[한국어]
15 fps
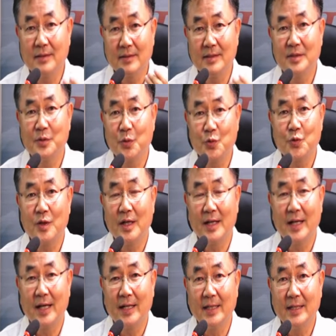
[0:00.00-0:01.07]
그 소중한
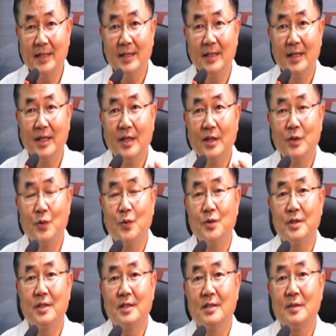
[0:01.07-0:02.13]
강의는
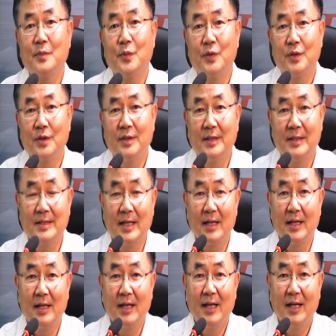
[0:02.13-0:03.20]
교실에서 보는 것 이상
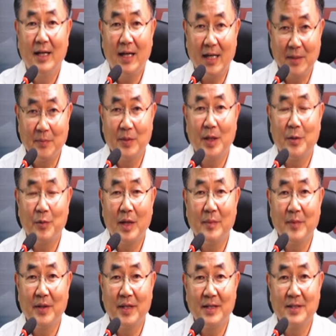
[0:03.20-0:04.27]
아름다운
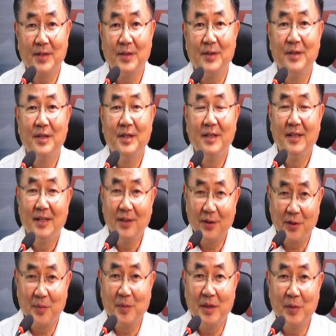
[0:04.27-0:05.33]
화면에서
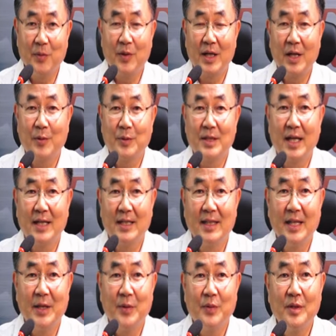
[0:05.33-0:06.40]
여러분이 원하고자 하는
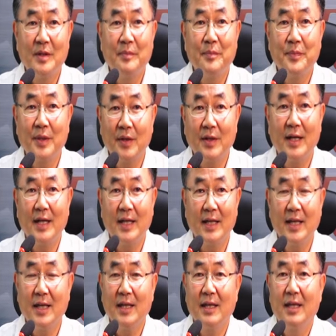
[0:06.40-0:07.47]
내용을
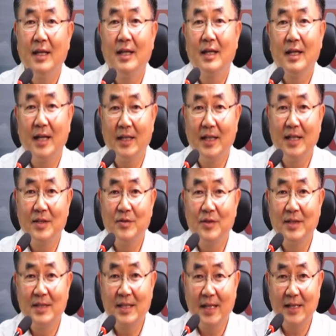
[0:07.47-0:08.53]
편안하게 강의할 수
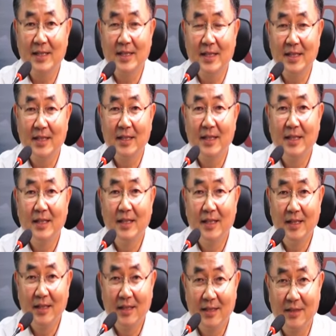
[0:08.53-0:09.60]
있는 장치
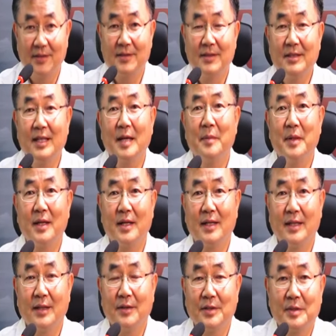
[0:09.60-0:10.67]
그것을 개발하게
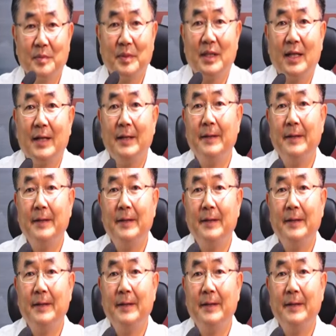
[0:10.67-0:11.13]
된 것입니다.